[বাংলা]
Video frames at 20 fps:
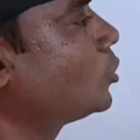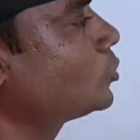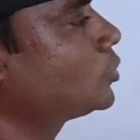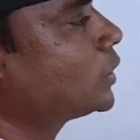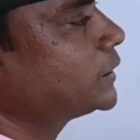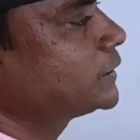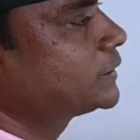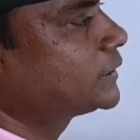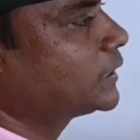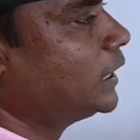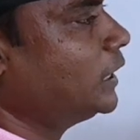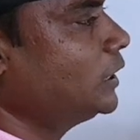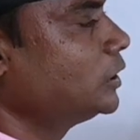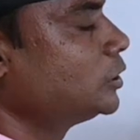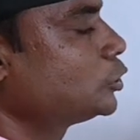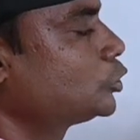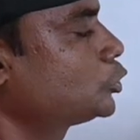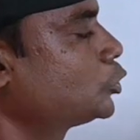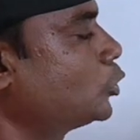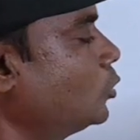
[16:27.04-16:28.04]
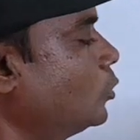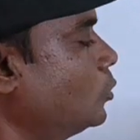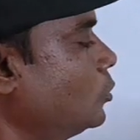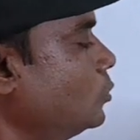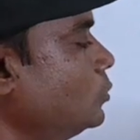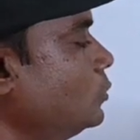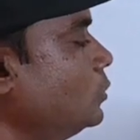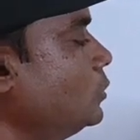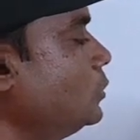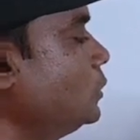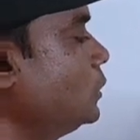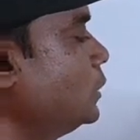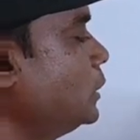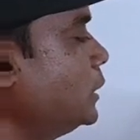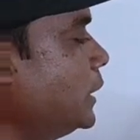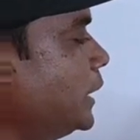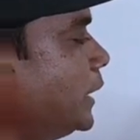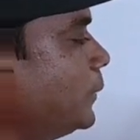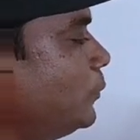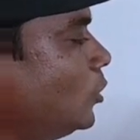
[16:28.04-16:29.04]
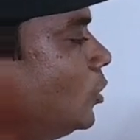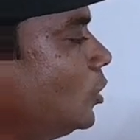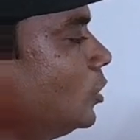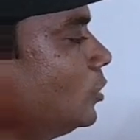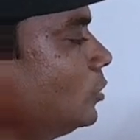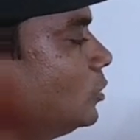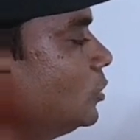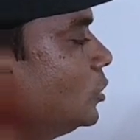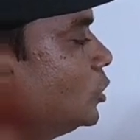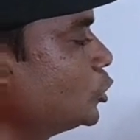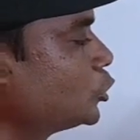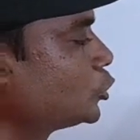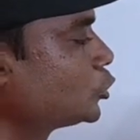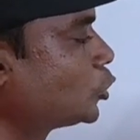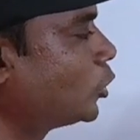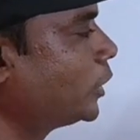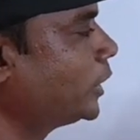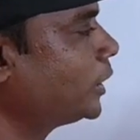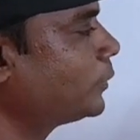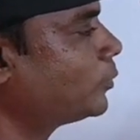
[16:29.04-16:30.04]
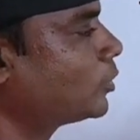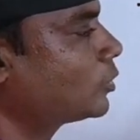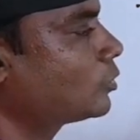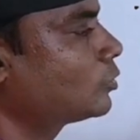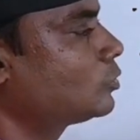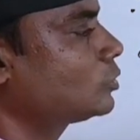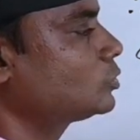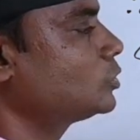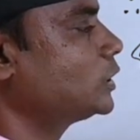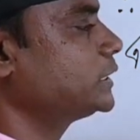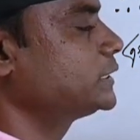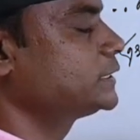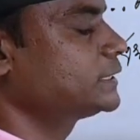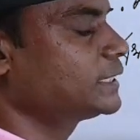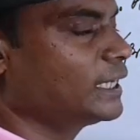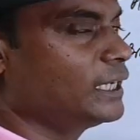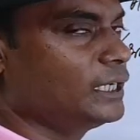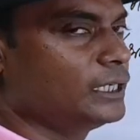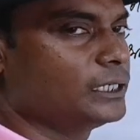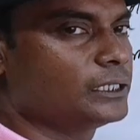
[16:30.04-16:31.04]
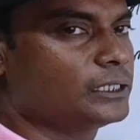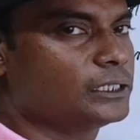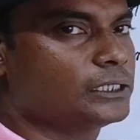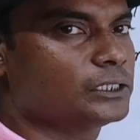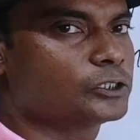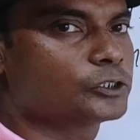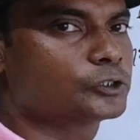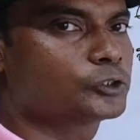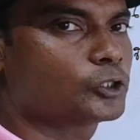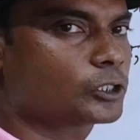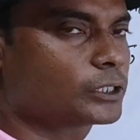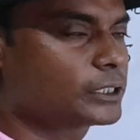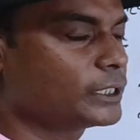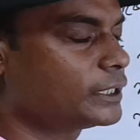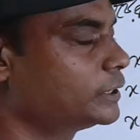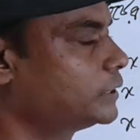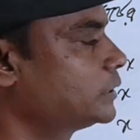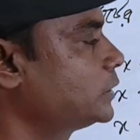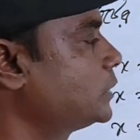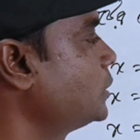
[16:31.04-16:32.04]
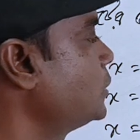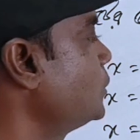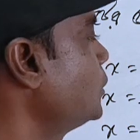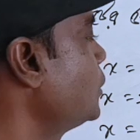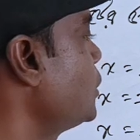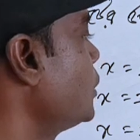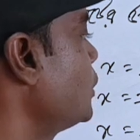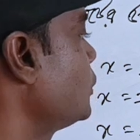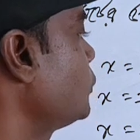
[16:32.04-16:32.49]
আসছে ষোলো এবং ছয়ের বর্গ কত আসছে ছত্রিশ তো